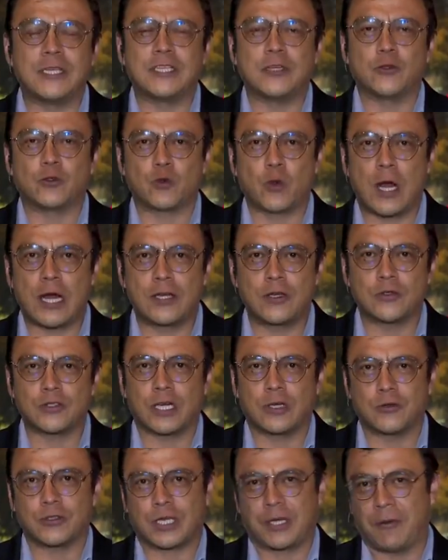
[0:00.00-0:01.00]

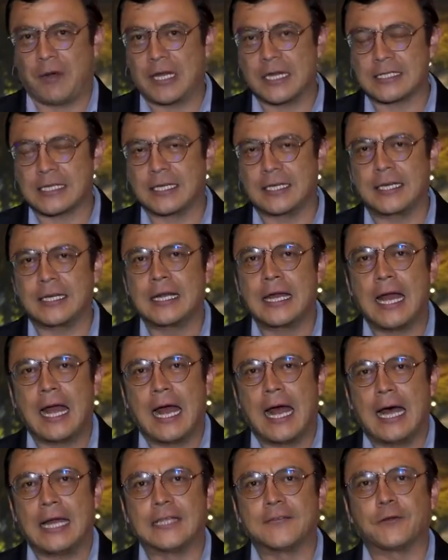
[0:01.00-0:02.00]
biciusuarios, a los que van a salir
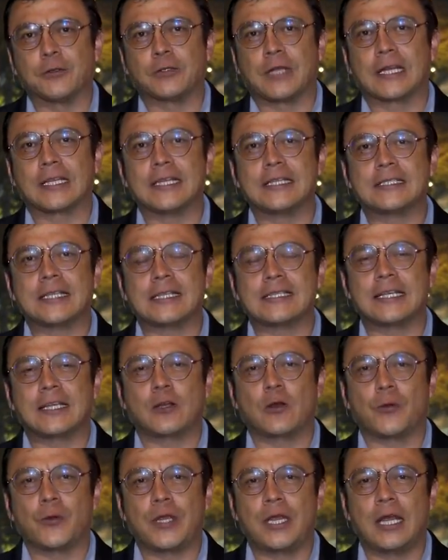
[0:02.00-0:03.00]
a disfrutar de esta
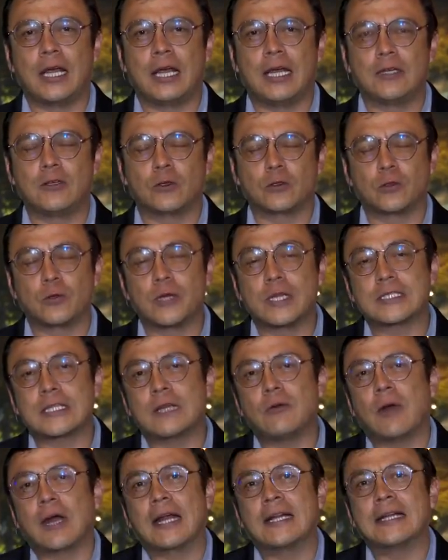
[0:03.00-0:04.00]
ciclovía, ciclovía nocturna
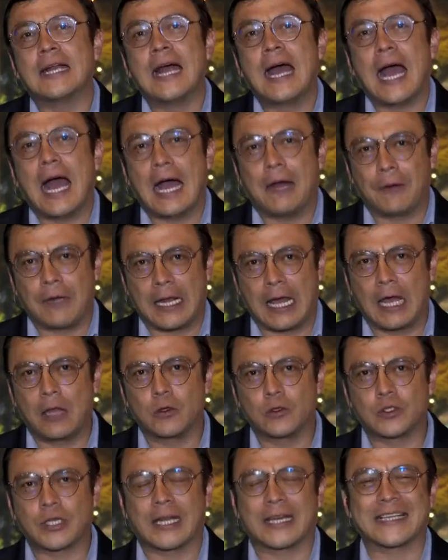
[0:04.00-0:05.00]
que lo hagan
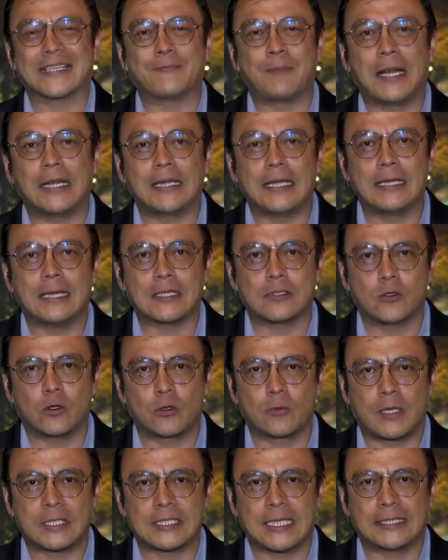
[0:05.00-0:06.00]
abrigados, que respeten las
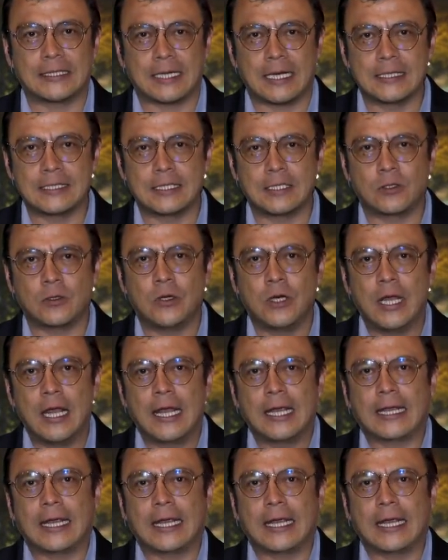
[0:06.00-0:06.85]
normas de tránsito,